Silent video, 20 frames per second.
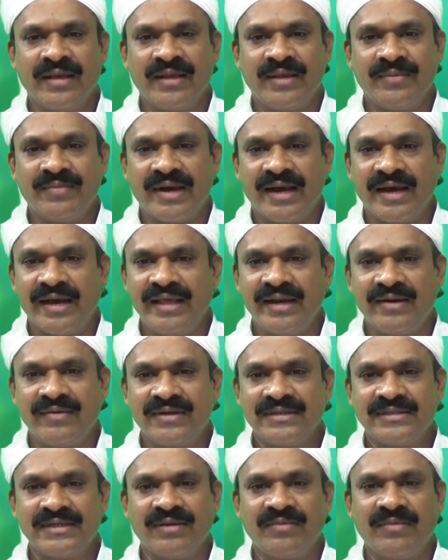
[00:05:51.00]
இப்போ ஆயிரம்
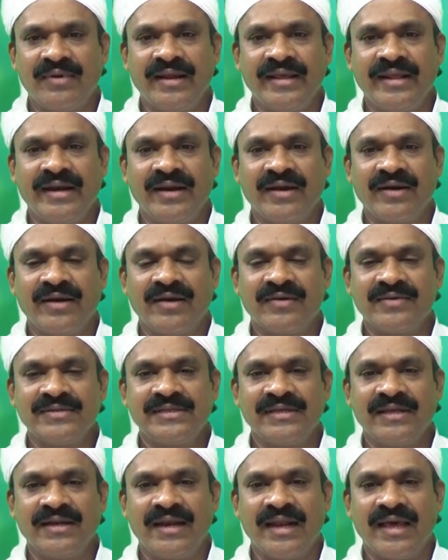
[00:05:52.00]
வருஷம் நம்ம இருக்குன்னு
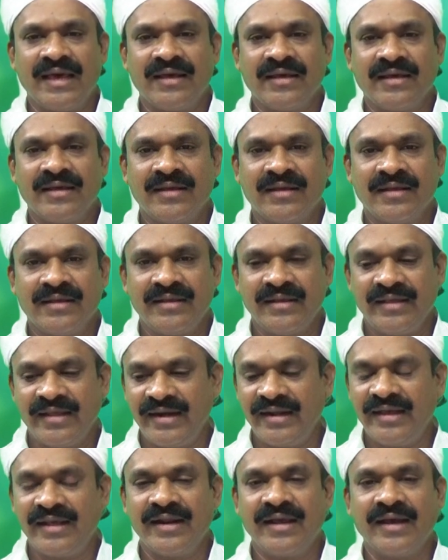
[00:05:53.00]
அவசியம் இல்லை
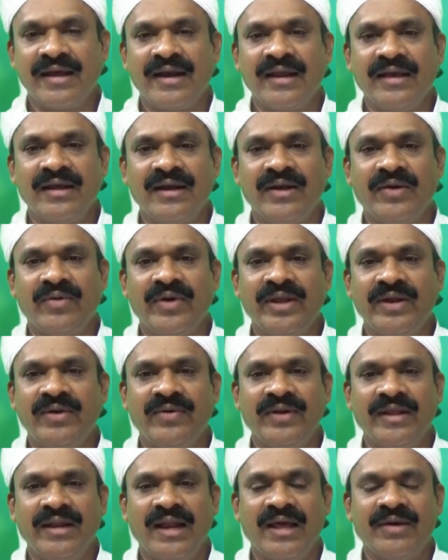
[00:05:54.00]
இருக்கிற காலங்கள் நோய்
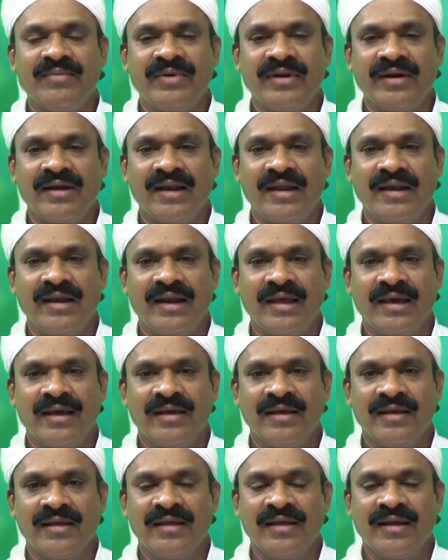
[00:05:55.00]
நொடி இல்லாமல் இருக்கலாம்ல
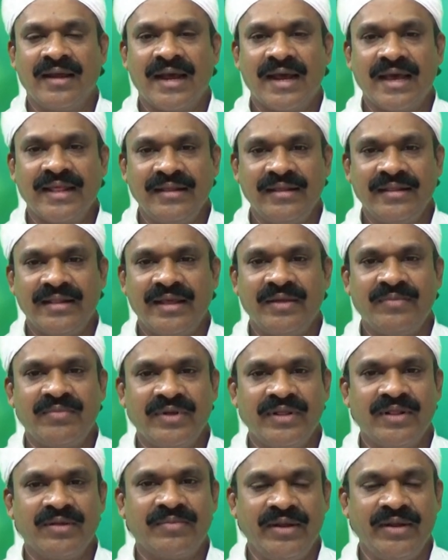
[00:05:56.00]

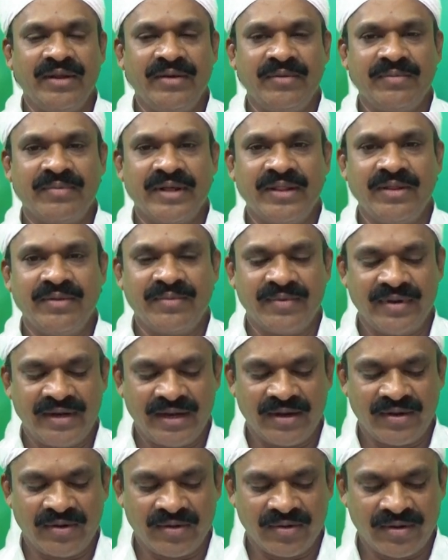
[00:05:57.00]
அதுக்கு பதிவு பதிவு
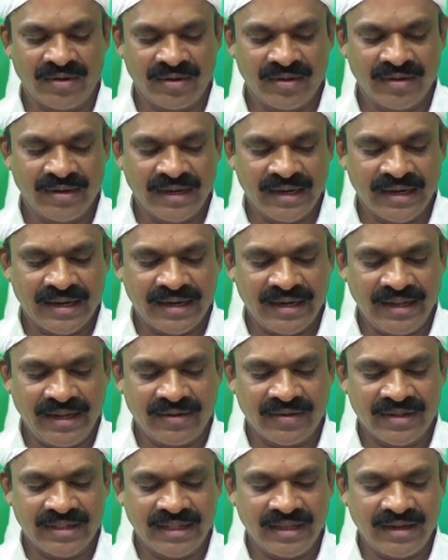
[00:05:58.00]
பண்ணிக்கிட்டு இருக்கோம்
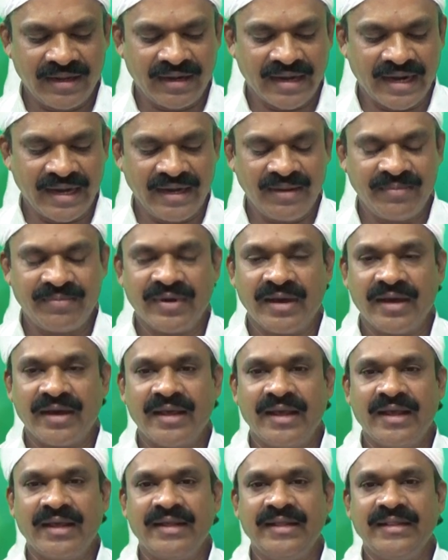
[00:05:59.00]
நீங்கள் வந்து கண்டிப்பாக
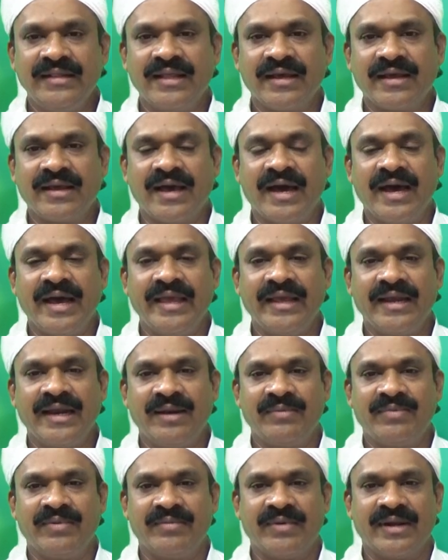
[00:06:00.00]
இந்த
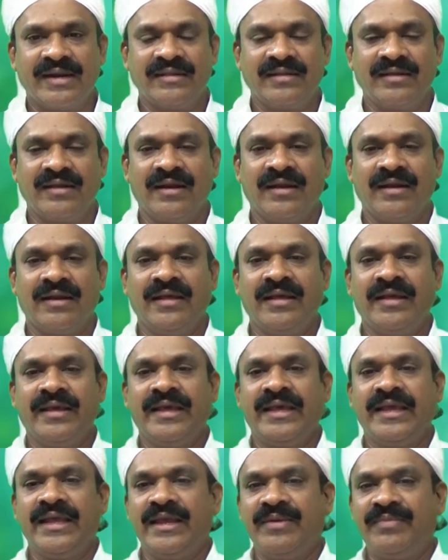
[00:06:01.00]
காயகல்ப மருந்துகள்
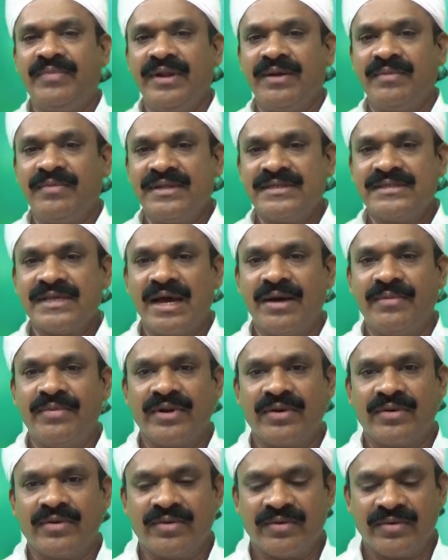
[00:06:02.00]
எப்படி எப்படி
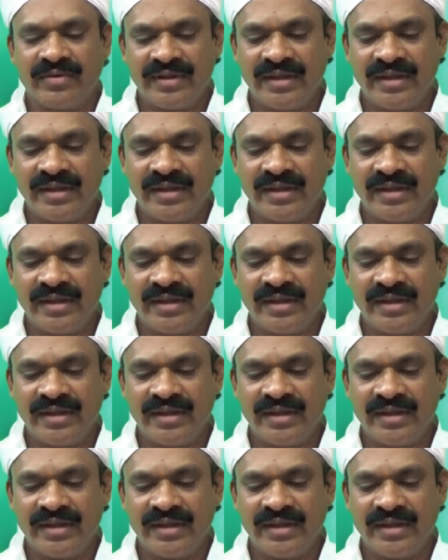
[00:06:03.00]
சாப்பிடணும்